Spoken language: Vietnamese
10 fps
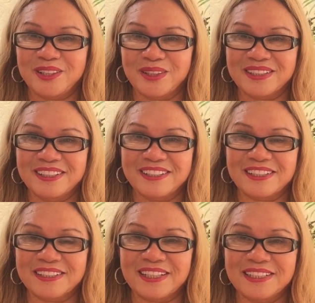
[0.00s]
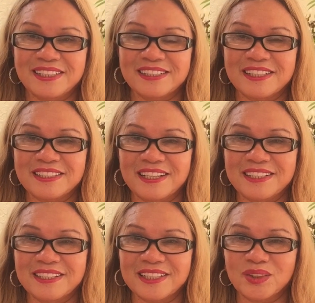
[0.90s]
rồi thành thành thành
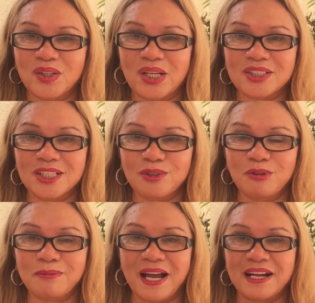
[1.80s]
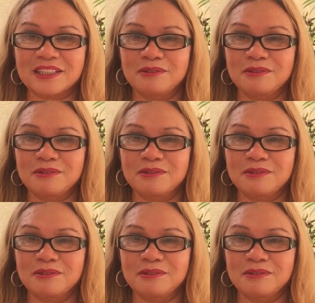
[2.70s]
ra tùy theo sức của các bạn